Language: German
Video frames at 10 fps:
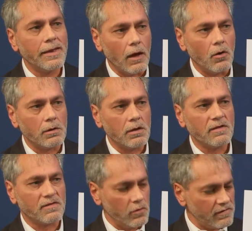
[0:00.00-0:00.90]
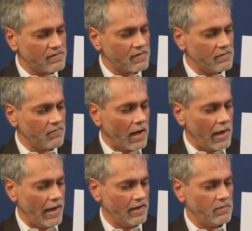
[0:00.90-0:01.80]
Genau, so ist es in
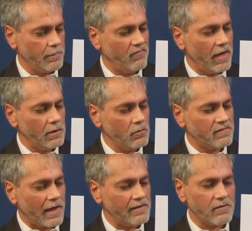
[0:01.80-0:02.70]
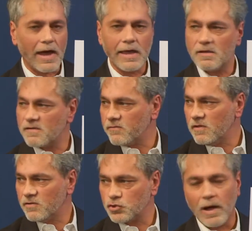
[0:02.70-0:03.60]
Wahrheit. Wir bewegen uns also eigentlich auf
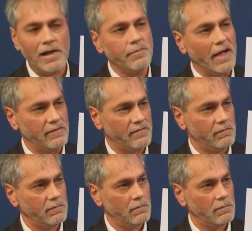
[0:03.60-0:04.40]
diesen schmalen Band.